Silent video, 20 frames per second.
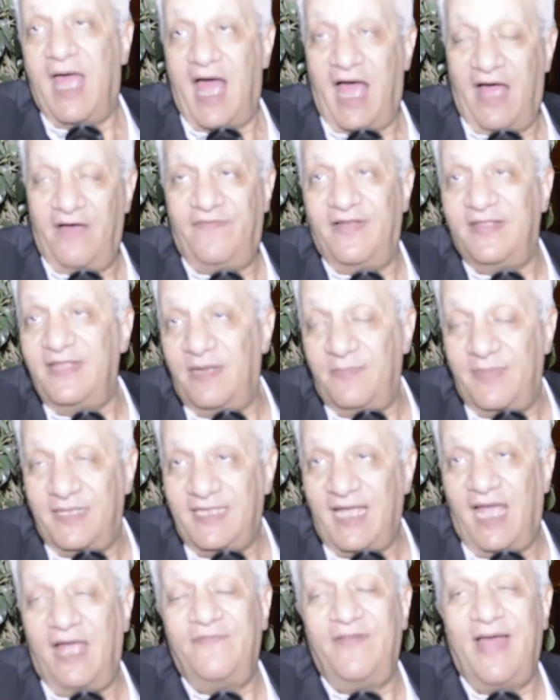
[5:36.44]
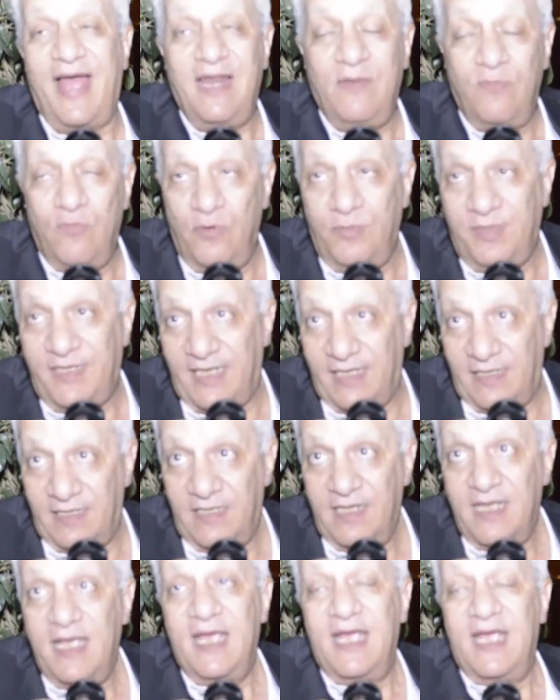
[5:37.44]
قفلنا المتاحف هل ممكن
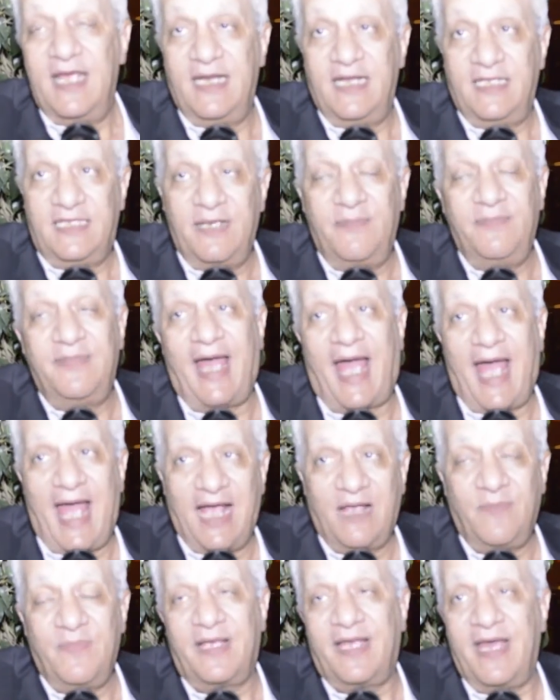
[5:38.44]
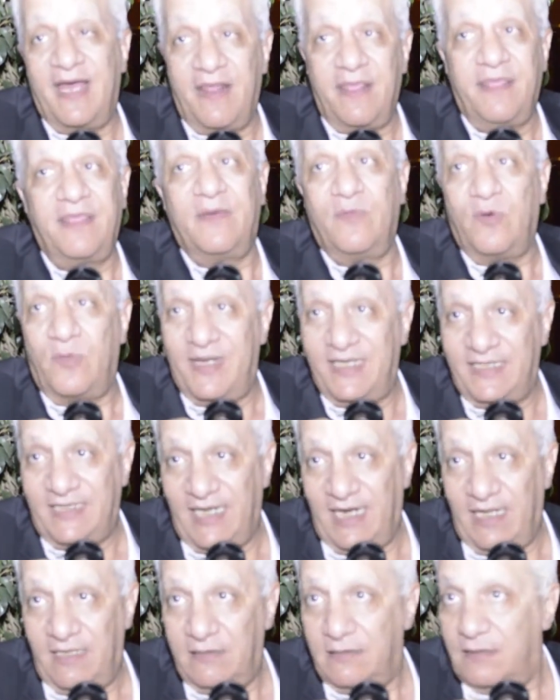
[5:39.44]
أن تمنع حجم كارثة
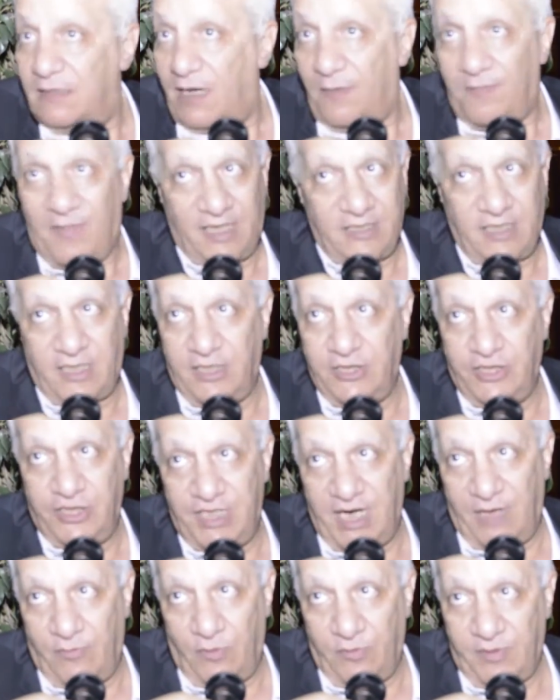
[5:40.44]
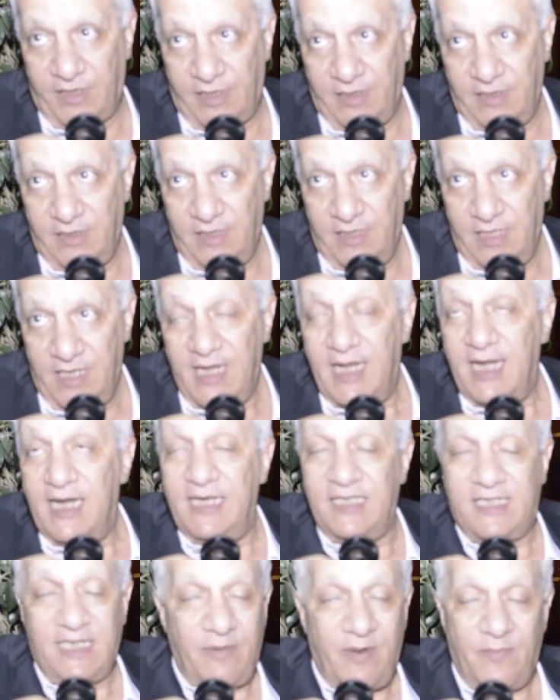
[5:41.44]
مماثلة ما أعتقدش أنها ممكن
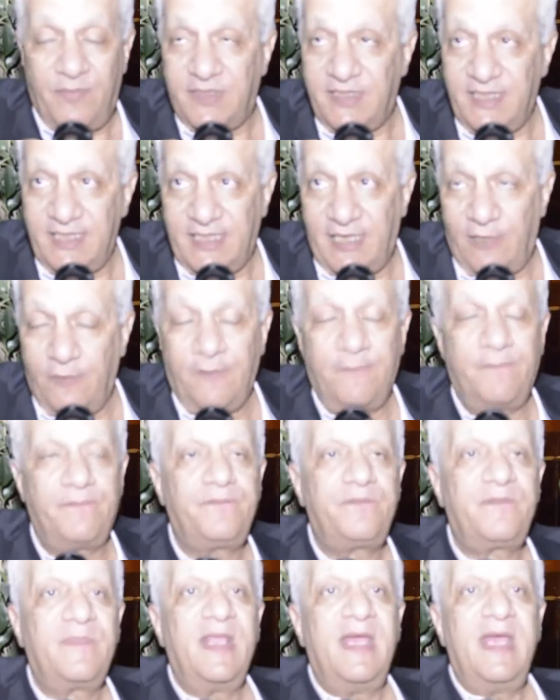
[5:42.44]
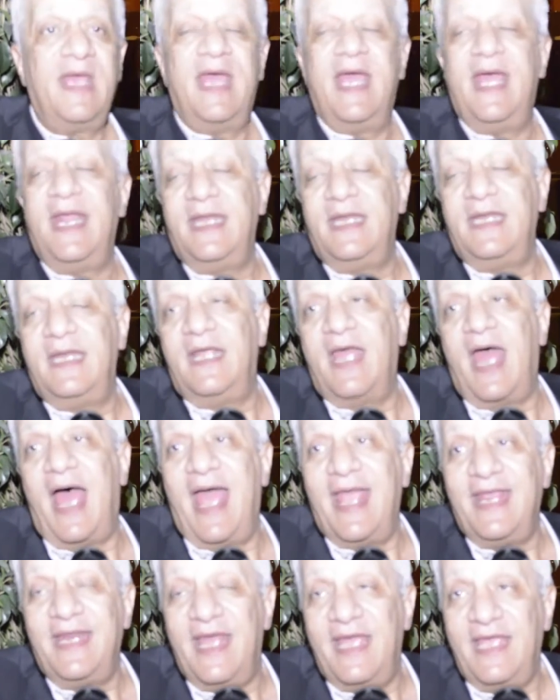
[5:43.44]
لسبب بسيط قوي أن
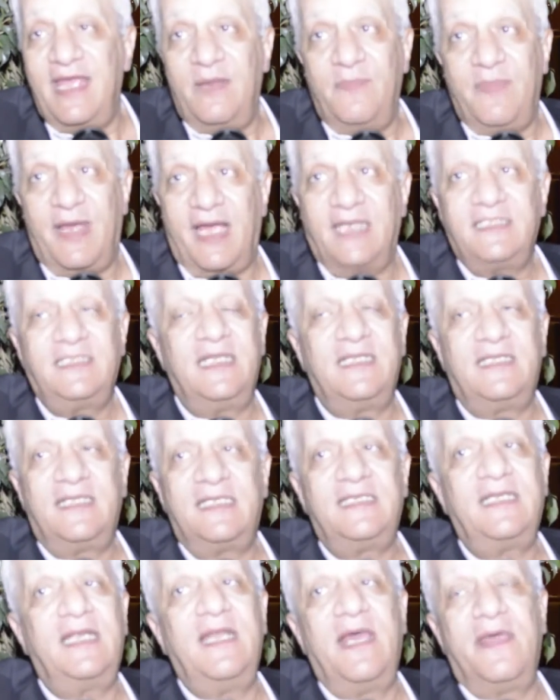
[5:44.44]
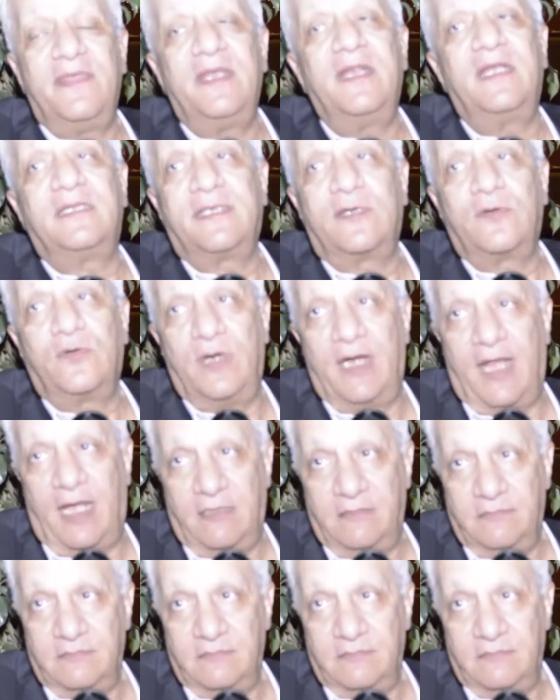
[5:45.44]
أين هي المخازن التاسعة لهذه الآثار كلها